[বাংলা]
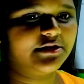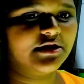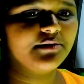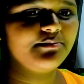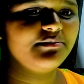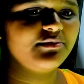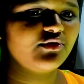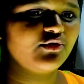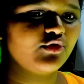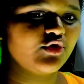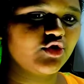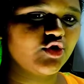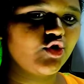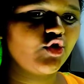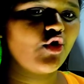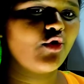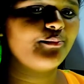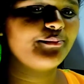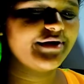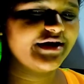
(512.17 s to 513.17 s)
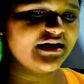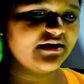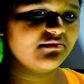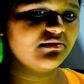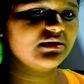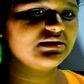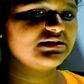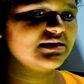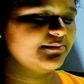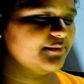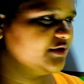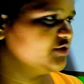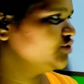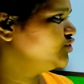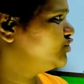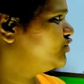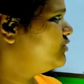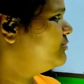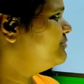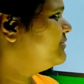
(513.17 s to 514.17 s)
আমাদের মূলত কম্পিটিটিভ এক্সামের
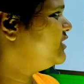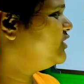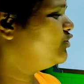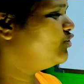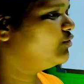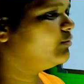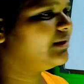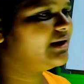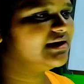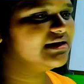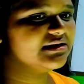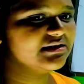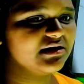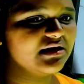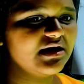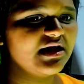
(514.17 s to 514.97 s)
জন্য হিউম্যান